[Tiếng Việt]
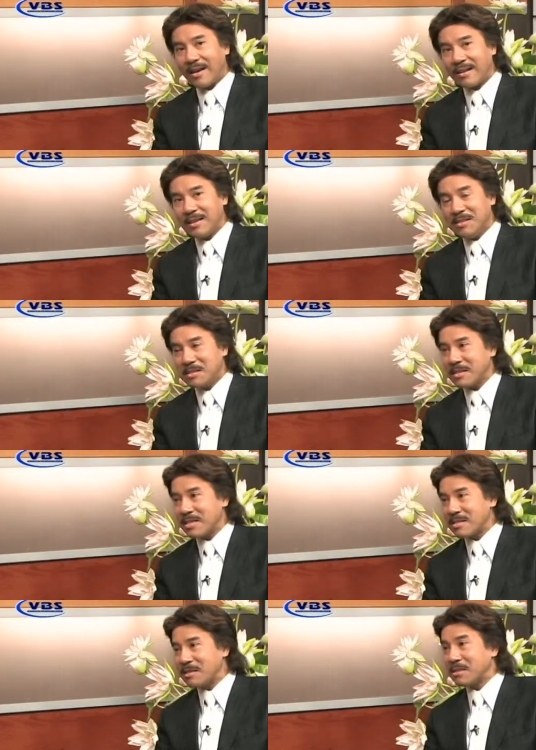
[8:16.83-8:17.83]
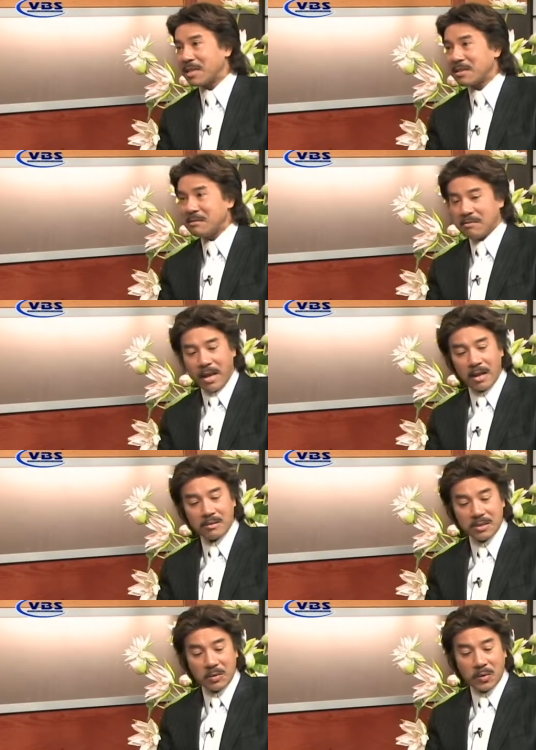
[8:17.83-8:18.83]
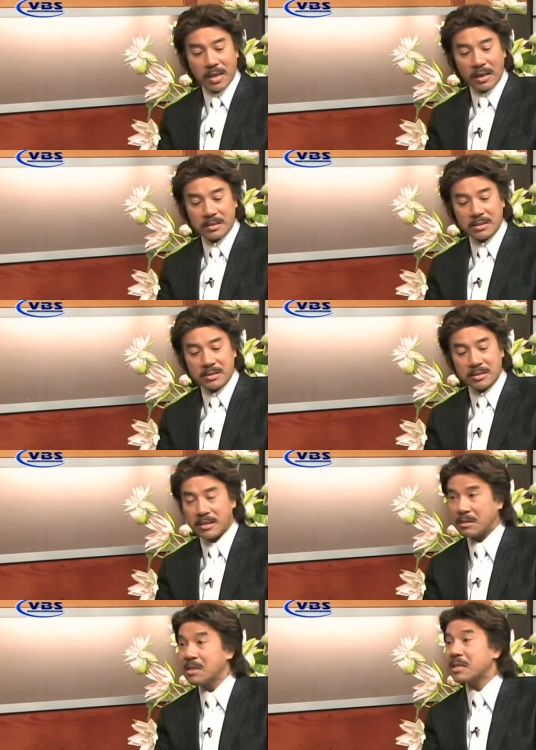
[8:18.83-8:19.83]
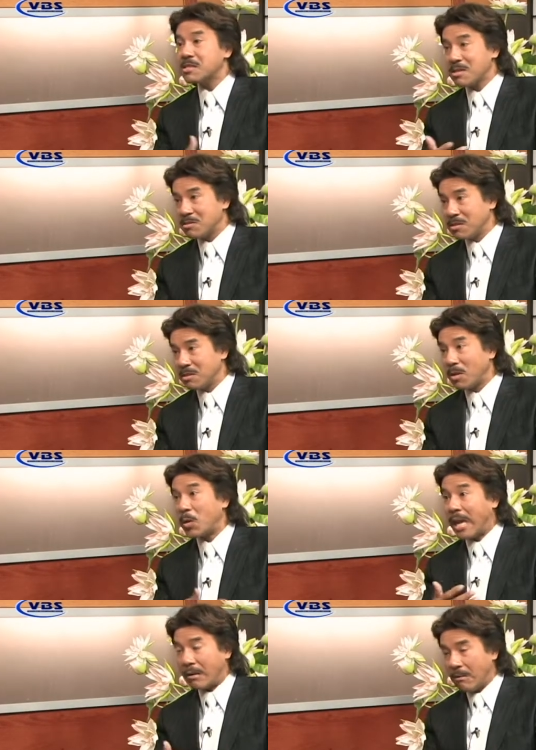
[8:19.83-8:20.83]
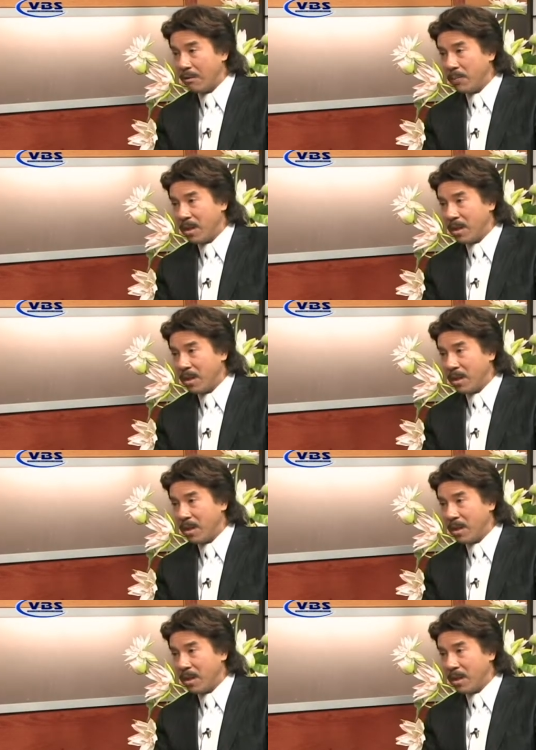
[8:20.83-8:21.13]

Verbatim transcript: thấy những ca sĩ người ta thích hát những loại nhạc là thường thường người ta thích cái sở trường loại nhạc đó yeah.